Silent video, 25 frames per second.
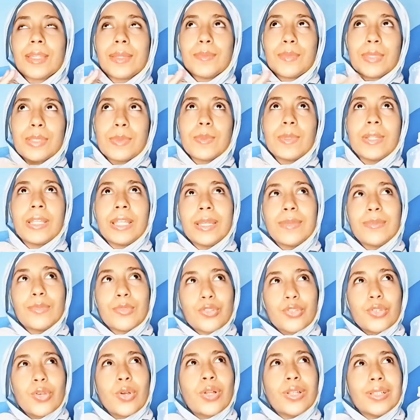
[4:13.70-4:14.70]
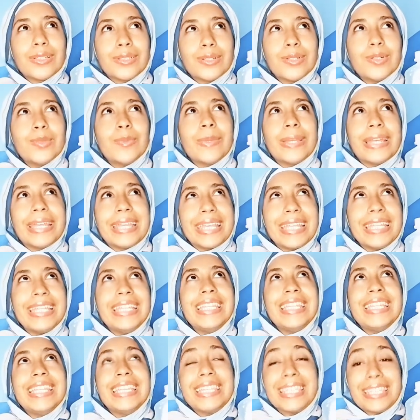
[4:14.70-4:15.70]
بسم الله ما شاء الله
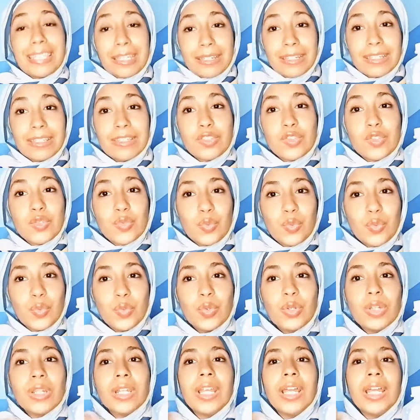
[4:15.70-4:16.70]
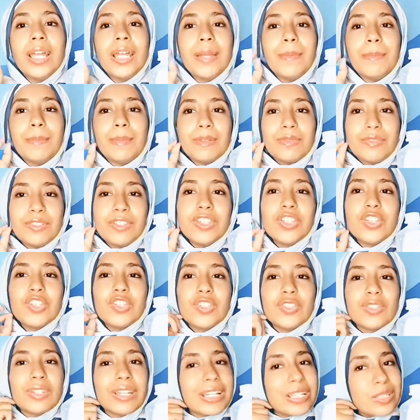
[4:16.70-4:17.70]
بقالي ثلاث شهور
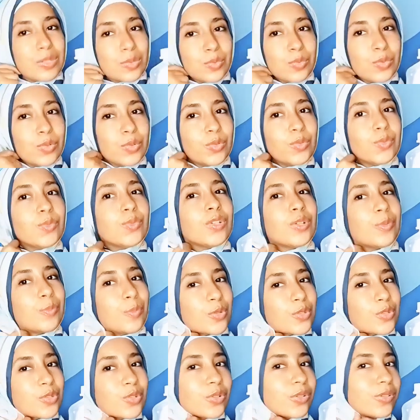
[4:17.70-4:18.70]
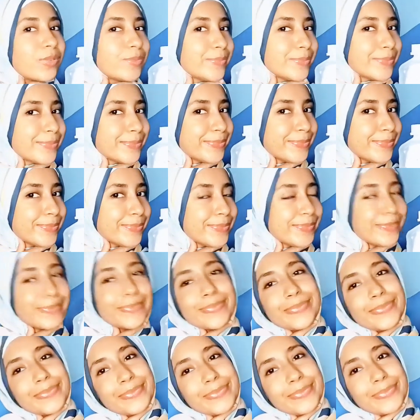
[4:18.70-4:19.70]
مفيش غسول للبشره
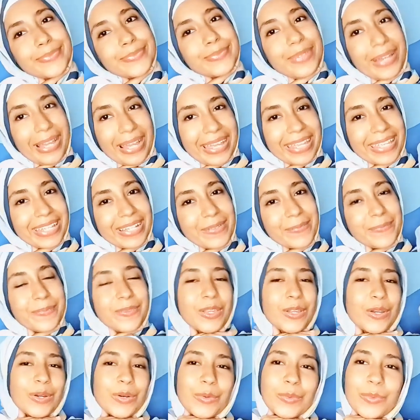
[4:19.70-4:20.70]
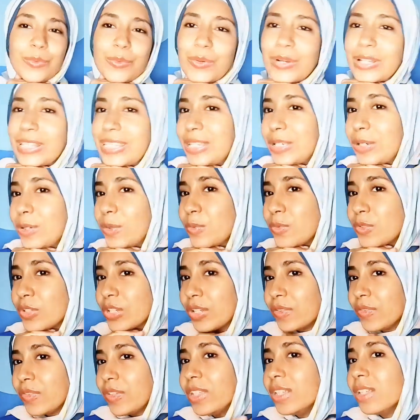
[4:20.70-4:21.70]
معايا واديكم
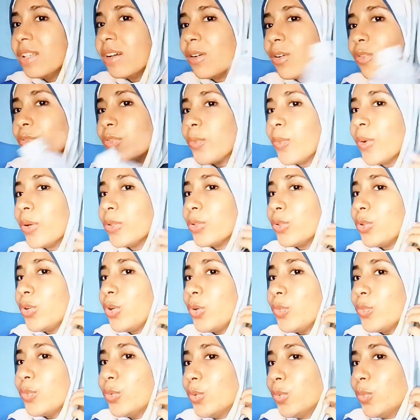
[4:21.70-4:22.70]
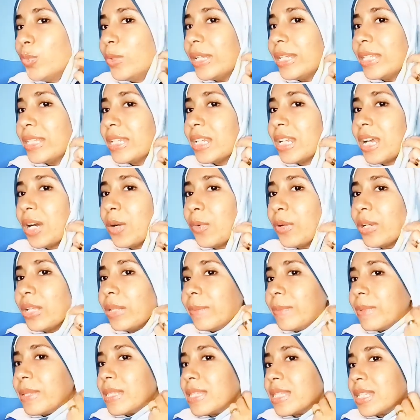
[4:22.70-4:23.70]
شايفين او في بعض الحبوب لان انا
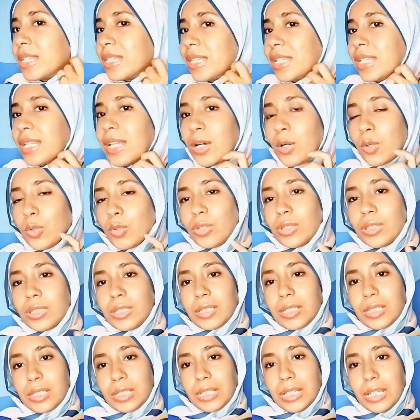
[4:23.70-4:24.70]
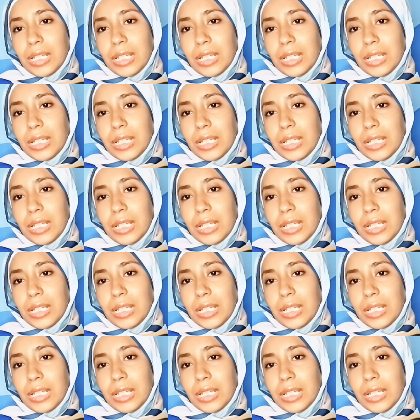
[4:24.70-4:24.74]
اوقات بنسى ان انا احط